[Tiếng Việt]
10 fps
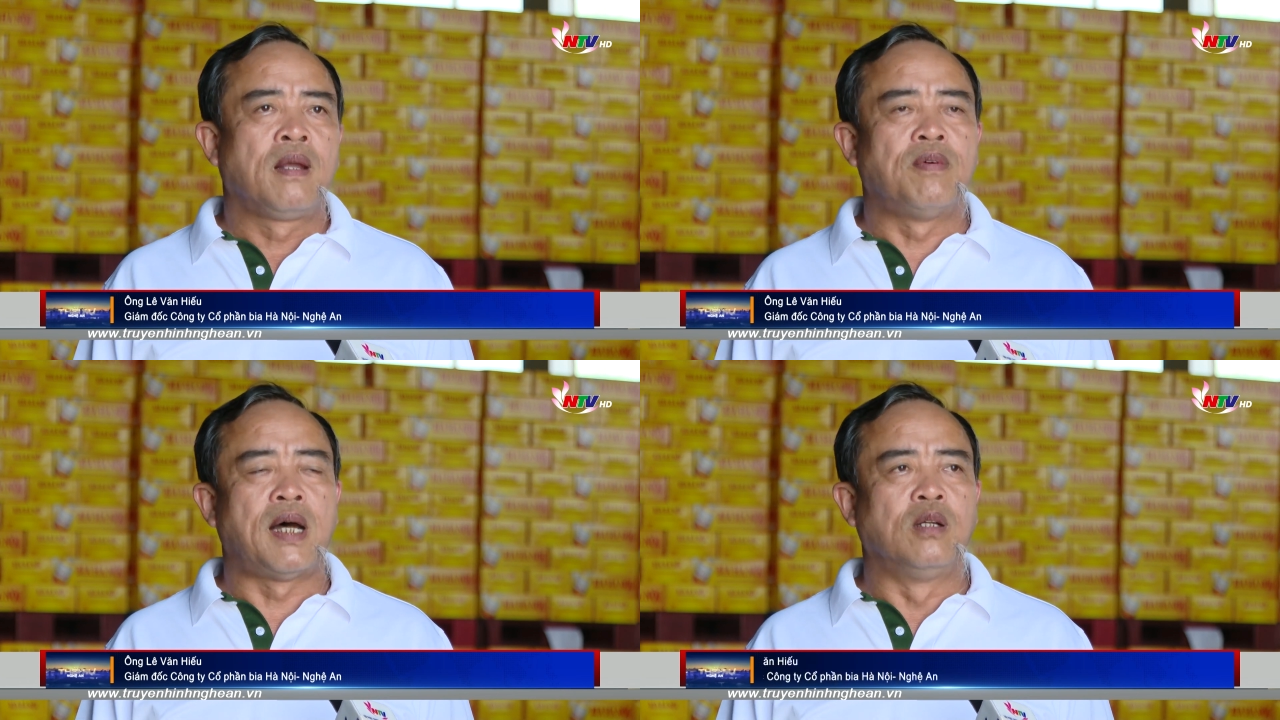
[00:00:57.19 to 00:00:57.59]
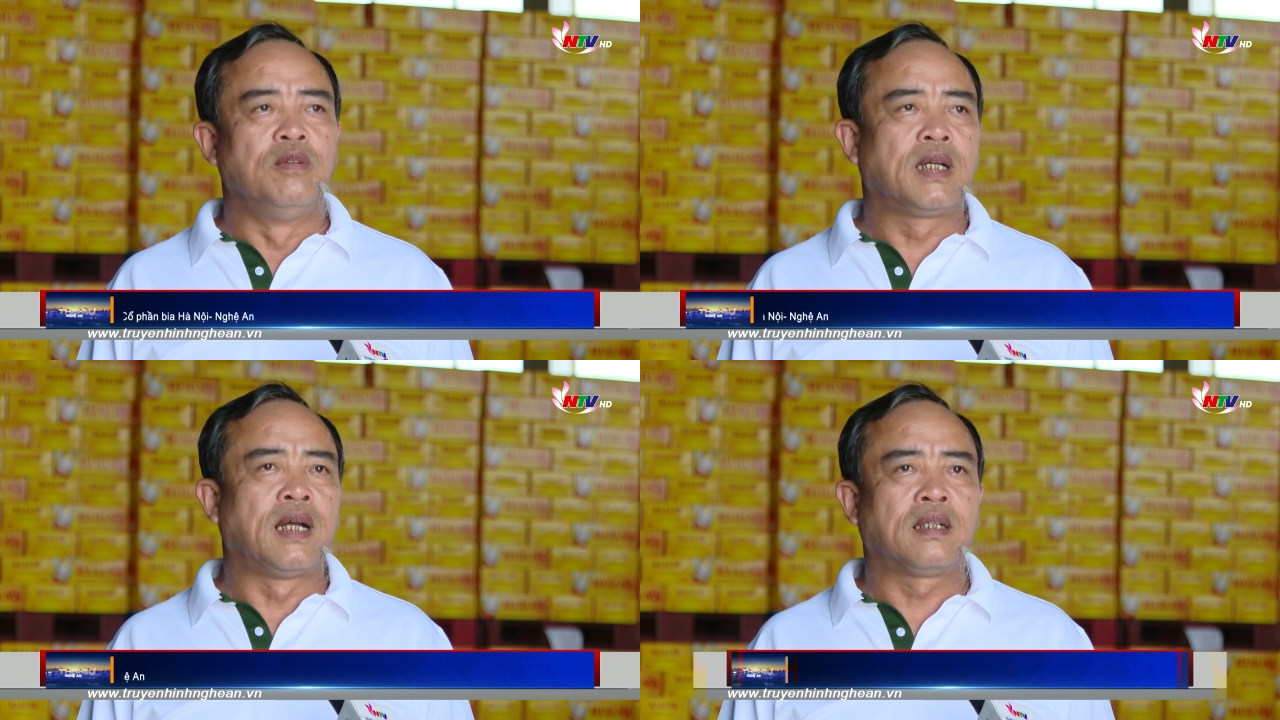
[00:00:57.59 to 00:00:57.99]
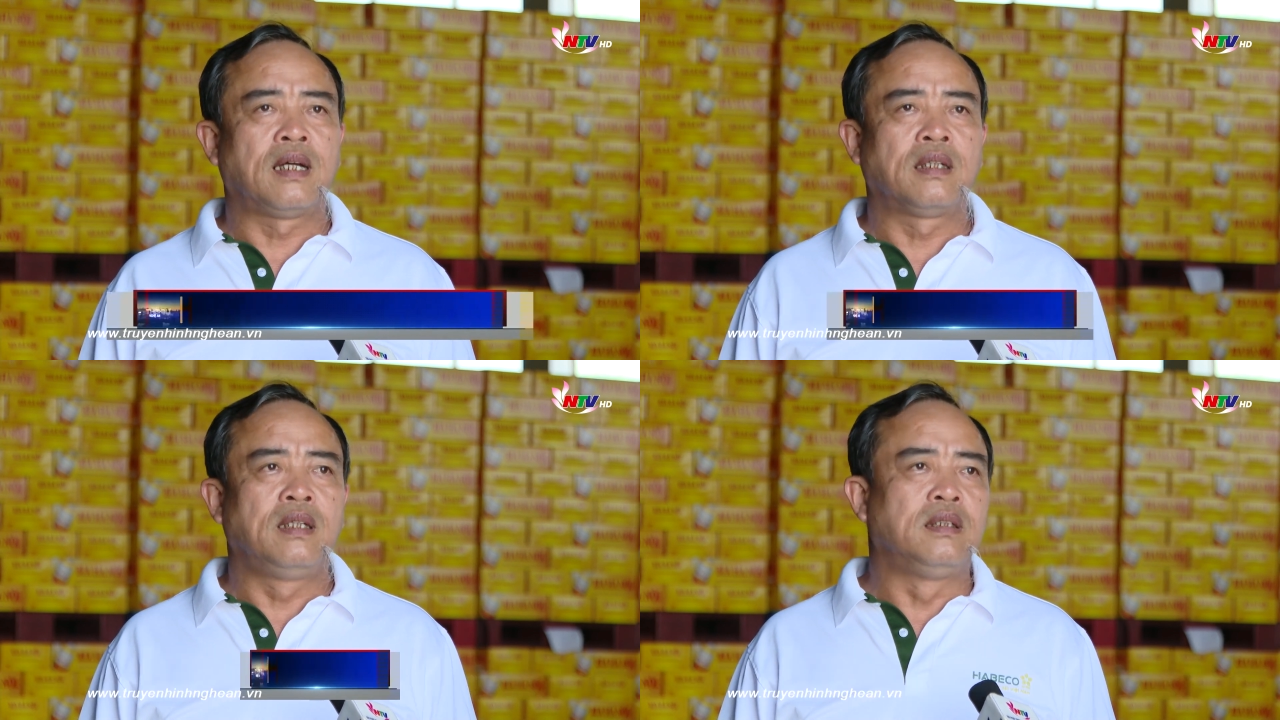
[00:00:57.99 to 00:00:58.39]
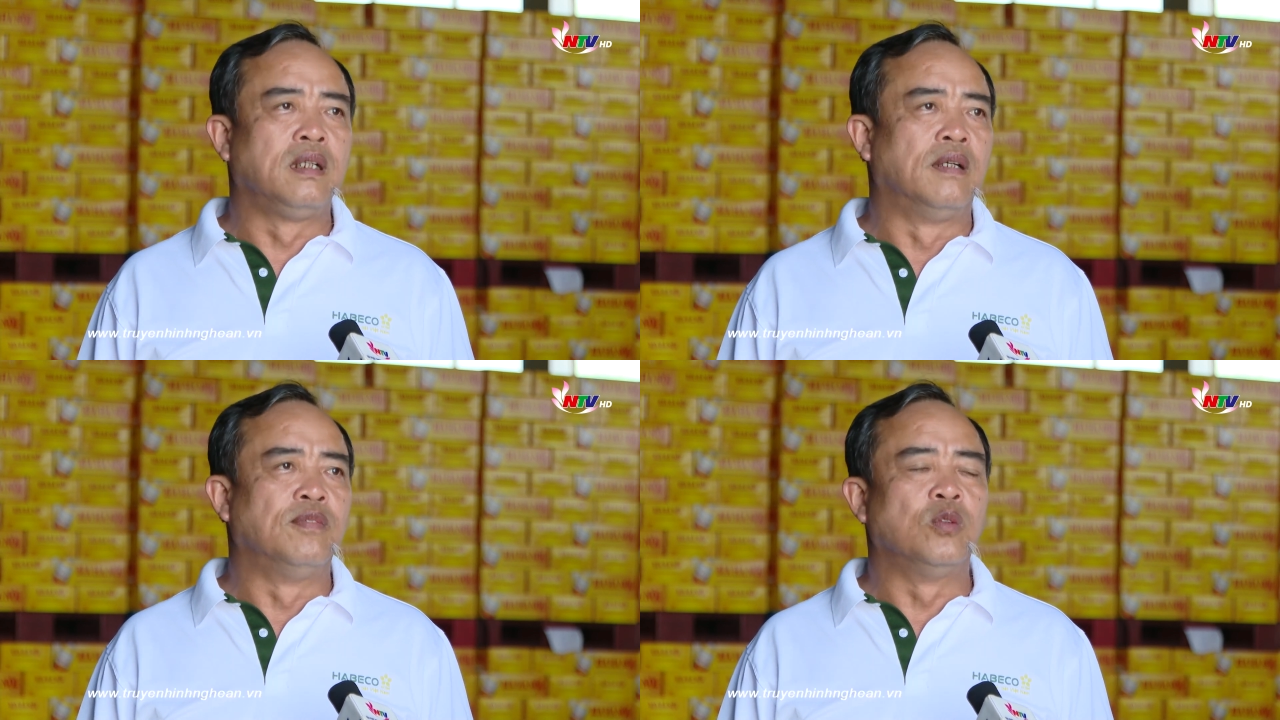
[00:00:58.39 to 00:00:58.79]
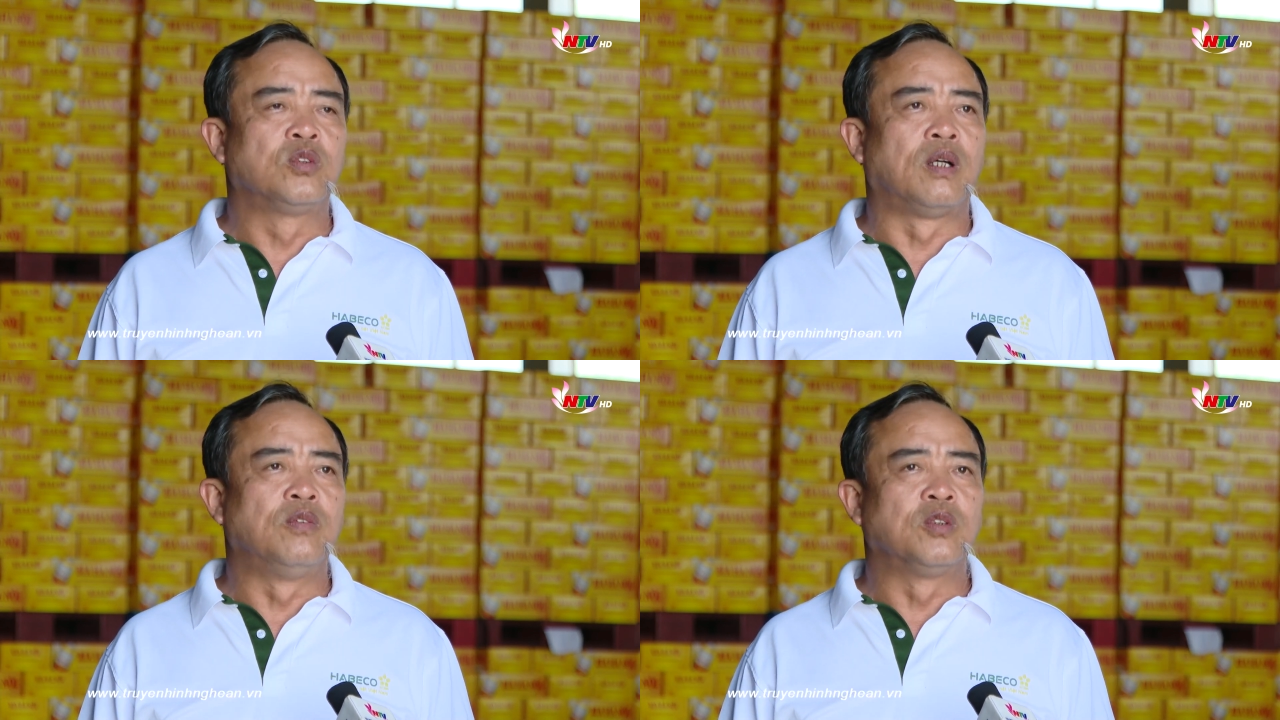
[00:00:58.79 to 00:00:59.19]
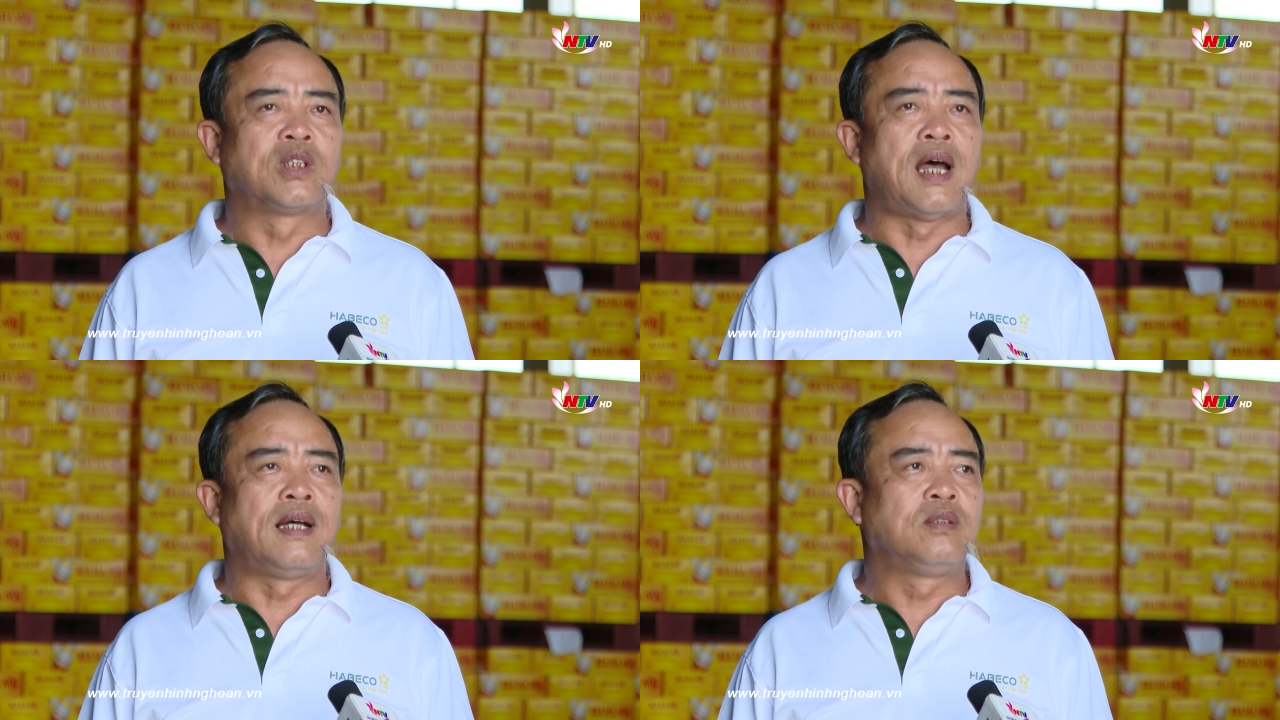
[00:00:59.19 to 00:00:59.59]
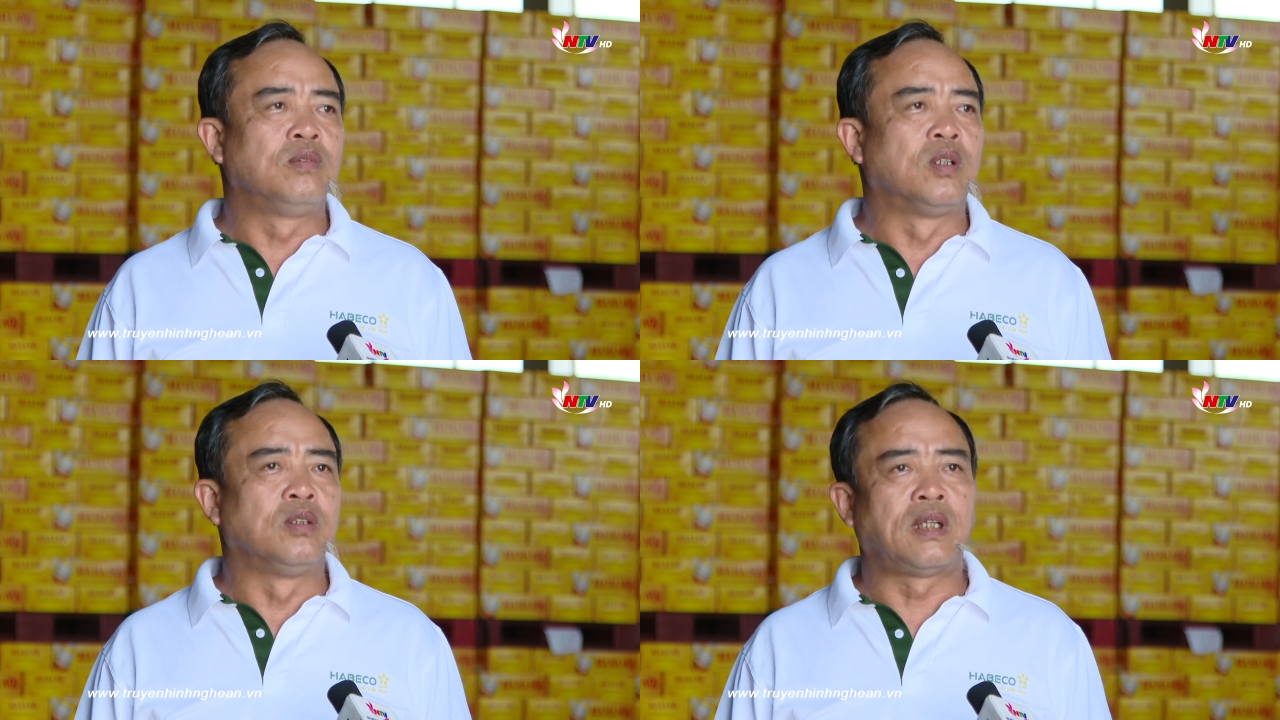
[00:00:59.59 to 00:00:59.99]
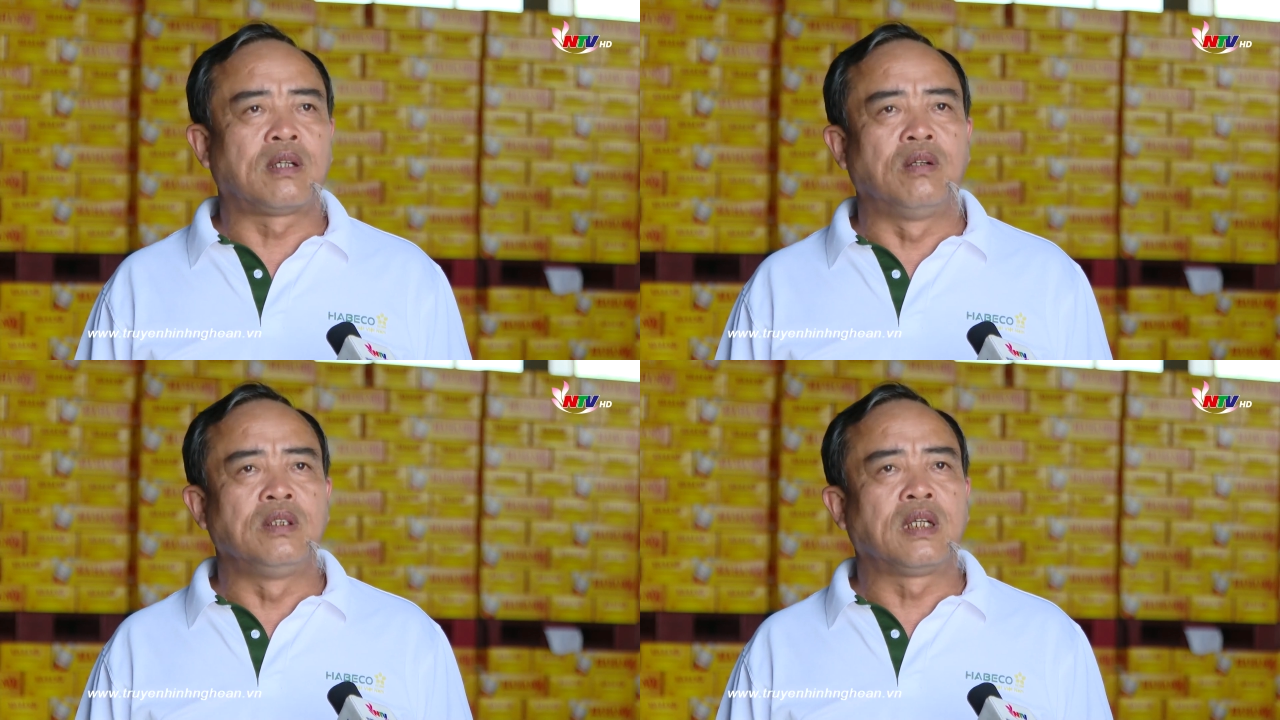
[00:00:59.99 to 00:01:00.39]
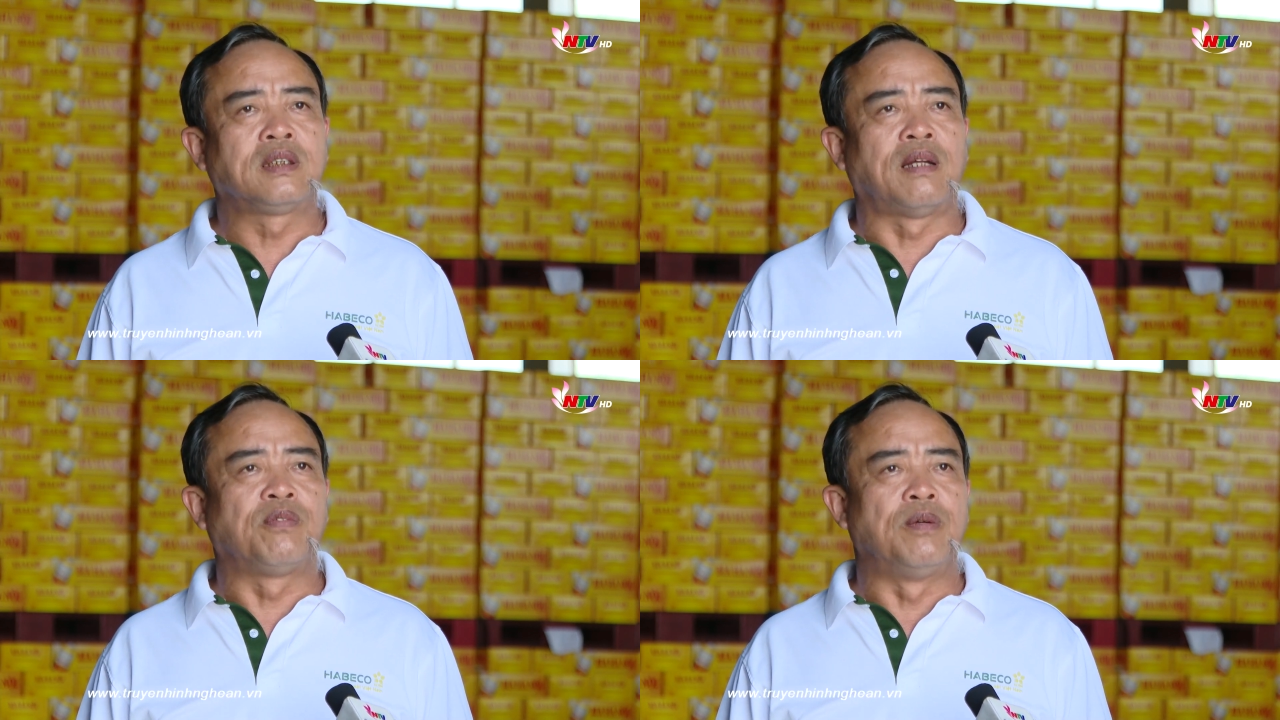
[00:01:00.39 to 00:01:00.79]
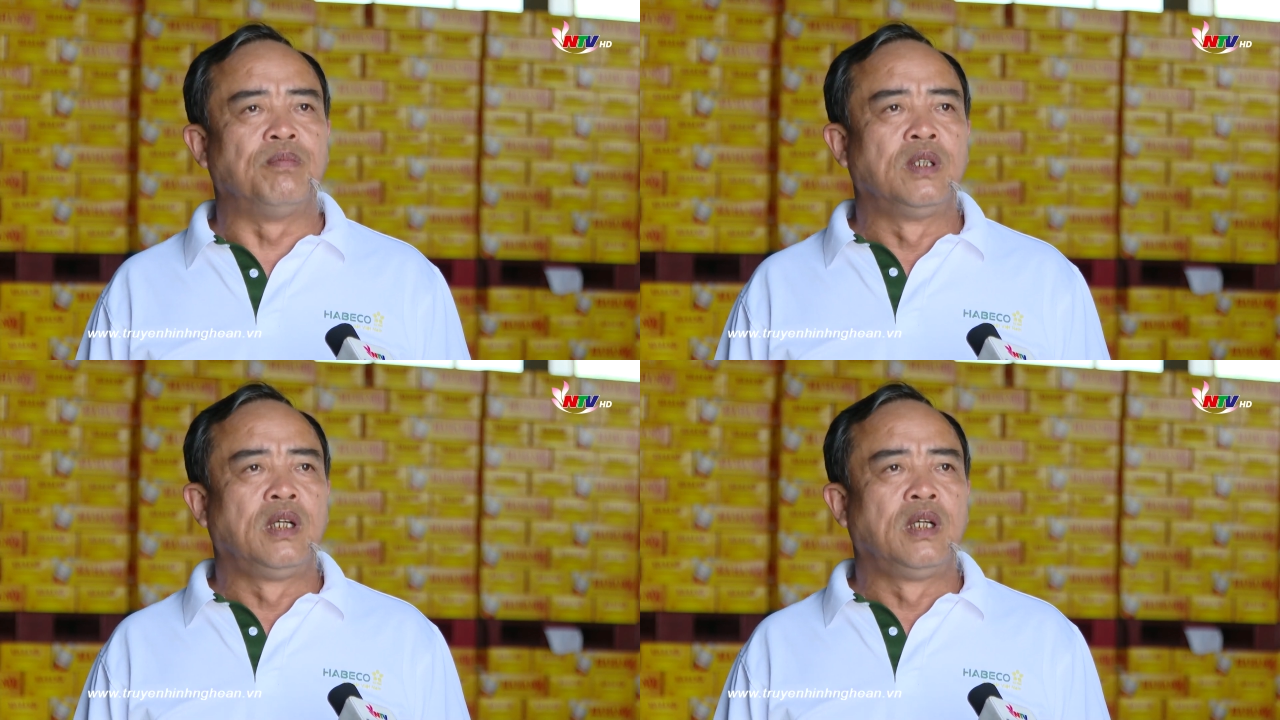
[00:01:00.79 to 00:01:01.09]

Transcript: và đối với các, các thị trường vùng sâu vùng xa chúng tôi sẽ có những cái sản phẩm